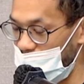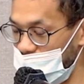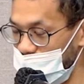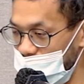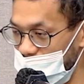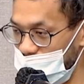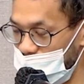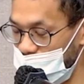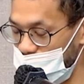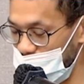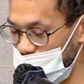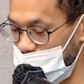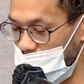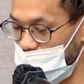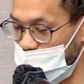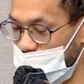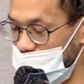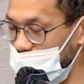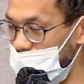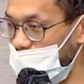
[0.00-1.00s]
因为为什么要
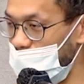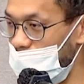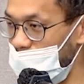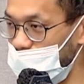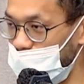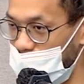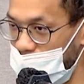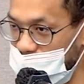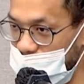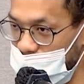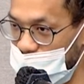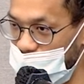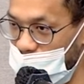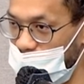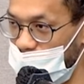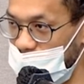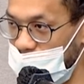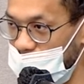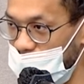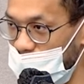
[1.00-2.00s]
原件化？主要是因为
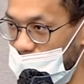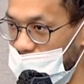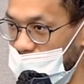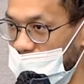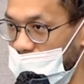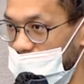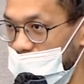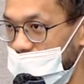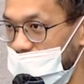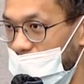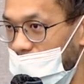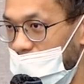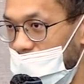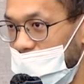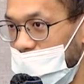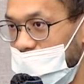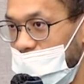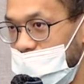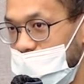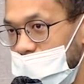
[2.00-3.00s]
我希望可以在
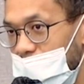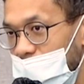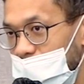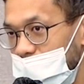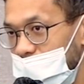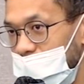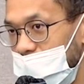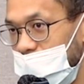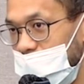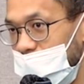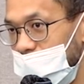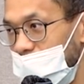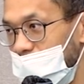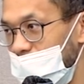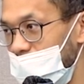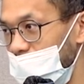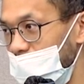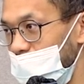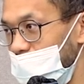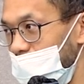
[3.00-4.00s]
desktop 跟
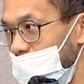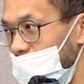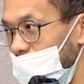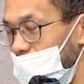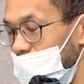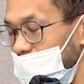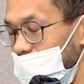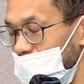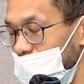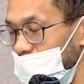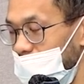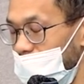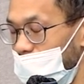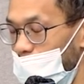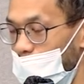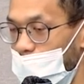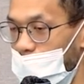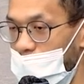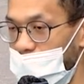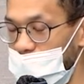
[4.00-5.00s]
呃这个
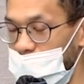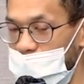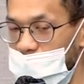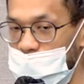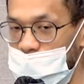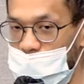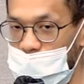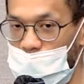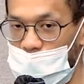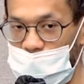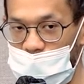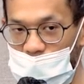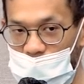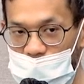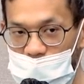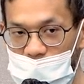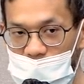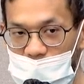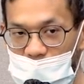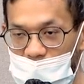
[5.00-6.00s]
mobile 上面去共
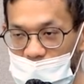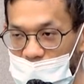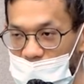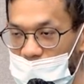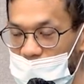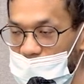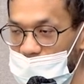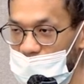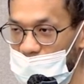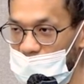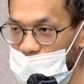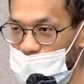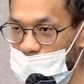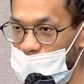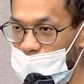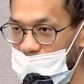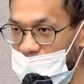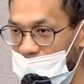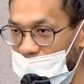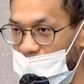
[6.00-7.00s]
用。那因为
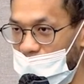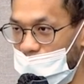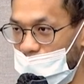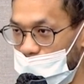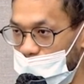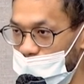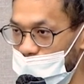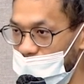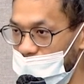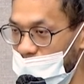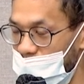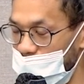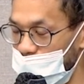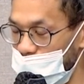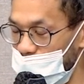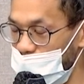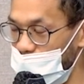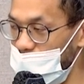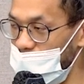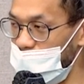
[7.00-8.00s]
我 layout 要不一样，
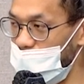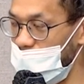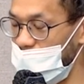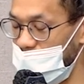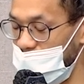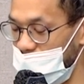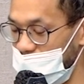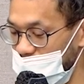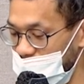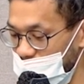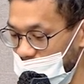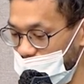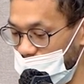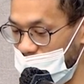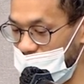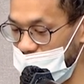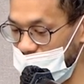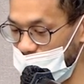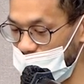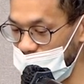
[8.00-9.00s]
所以我里面的这些
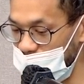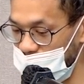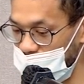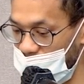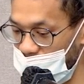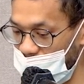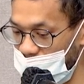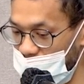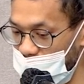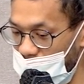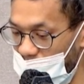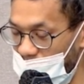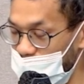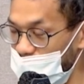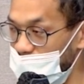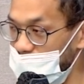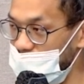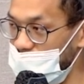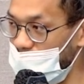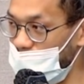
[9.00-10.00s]
元件，我希望可以把它
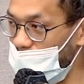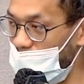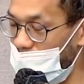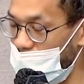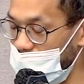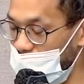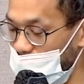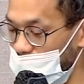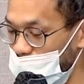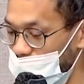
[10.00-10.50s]
原件化。那